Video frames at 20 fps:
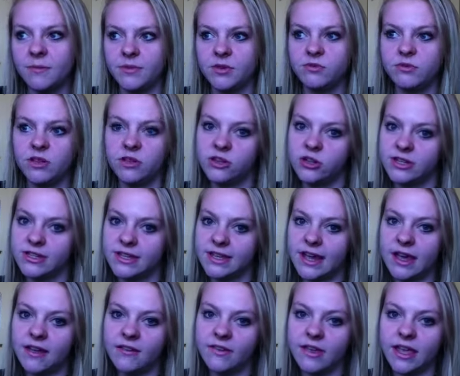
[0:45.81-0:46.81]
Puis je vais te le
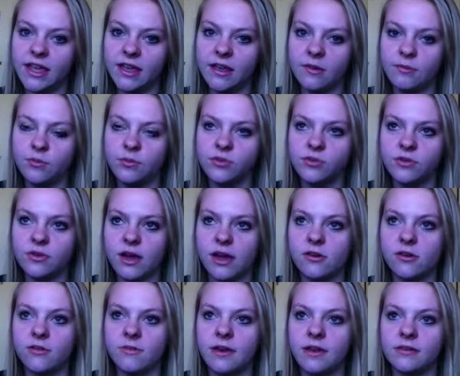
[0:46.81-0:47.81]
dire en vrai plutôt
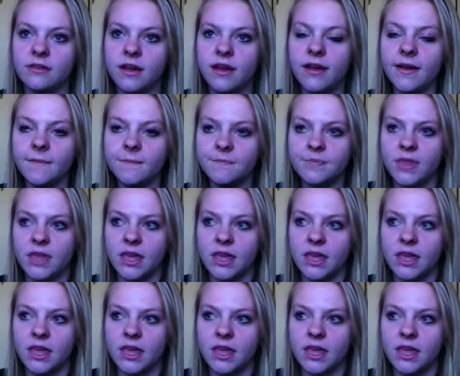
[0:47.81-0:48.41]
qu'en commentaire.